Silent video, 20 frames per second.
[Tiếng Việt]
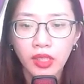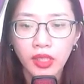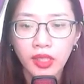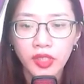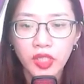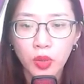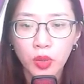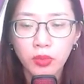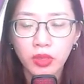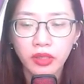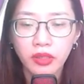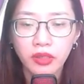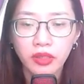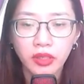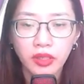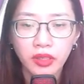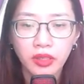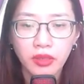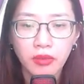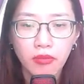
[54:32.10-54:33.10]
Trong mười
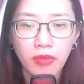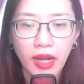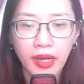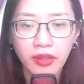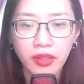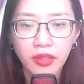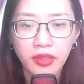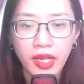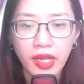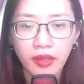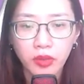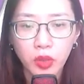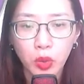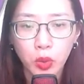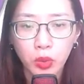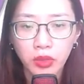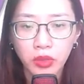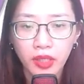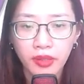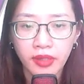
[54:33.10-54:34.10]
người, mặt có đặc
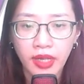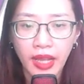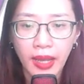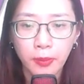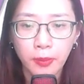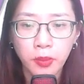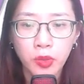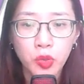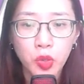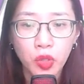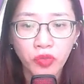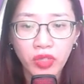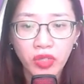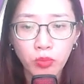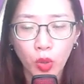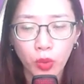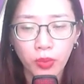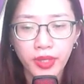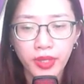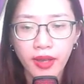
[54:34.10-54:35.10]
thù tình cảm đối với
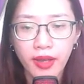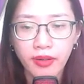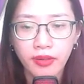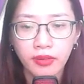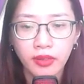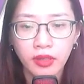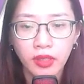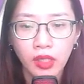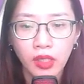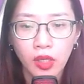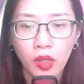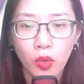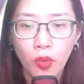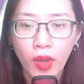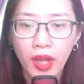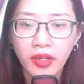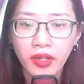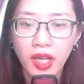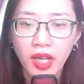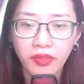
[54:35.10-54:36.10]
mục nhất.
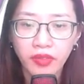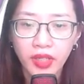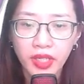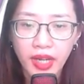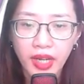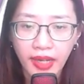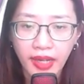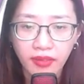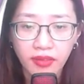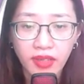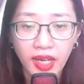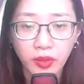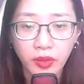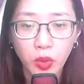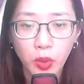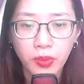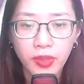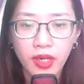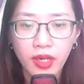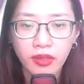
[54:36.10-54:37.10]
Quan hệ với nàng là
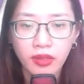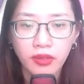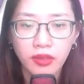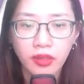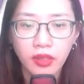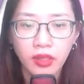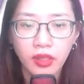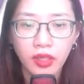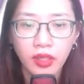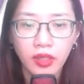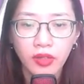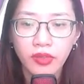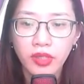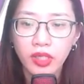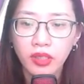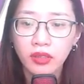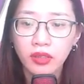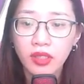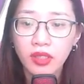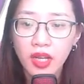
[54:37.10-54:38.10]
tốt nhất.
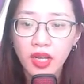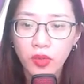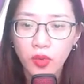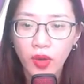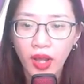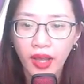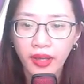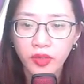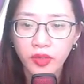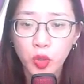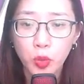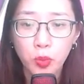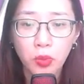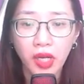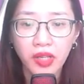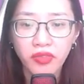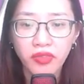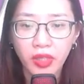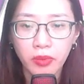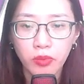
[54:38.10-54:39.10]
Nhưng kết quả cũng
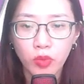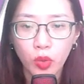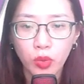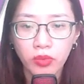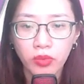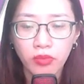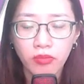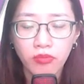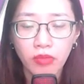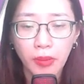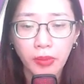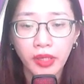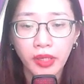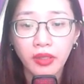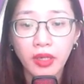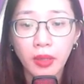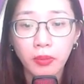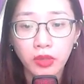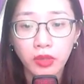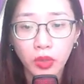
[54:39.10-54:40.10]
bởi vì mục mà bị
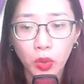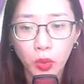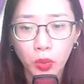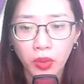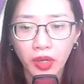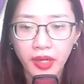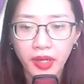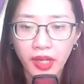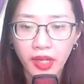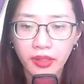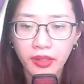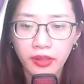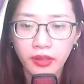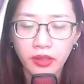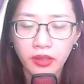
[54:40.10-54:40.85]
cầm tù ở đây.